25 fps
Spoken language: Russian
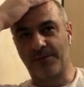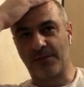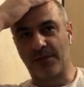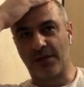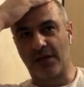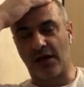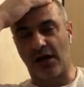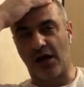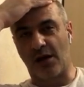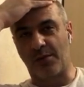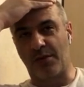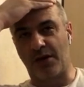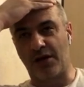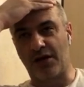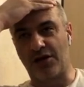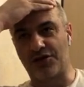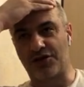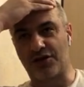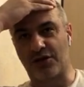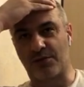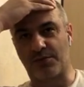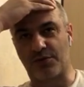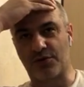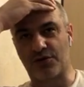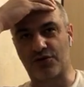Я как
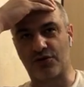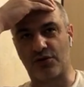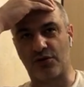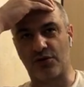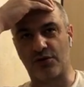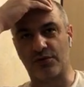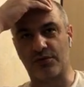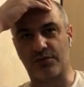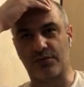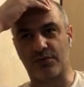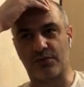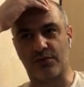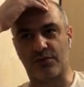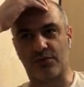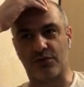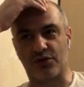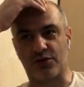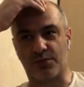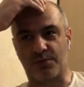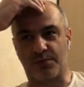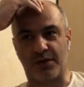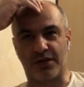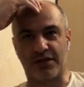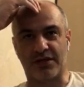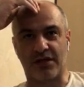болельщик пришел, то есть
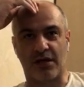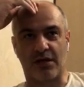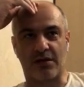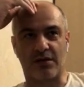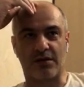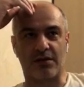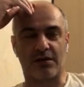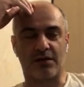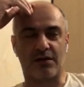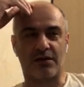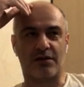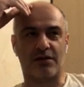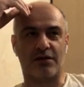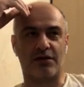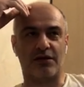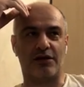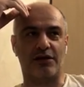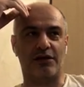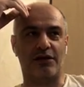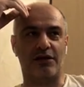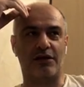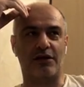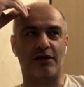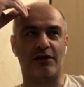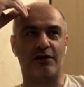пацан,
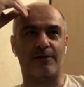и э,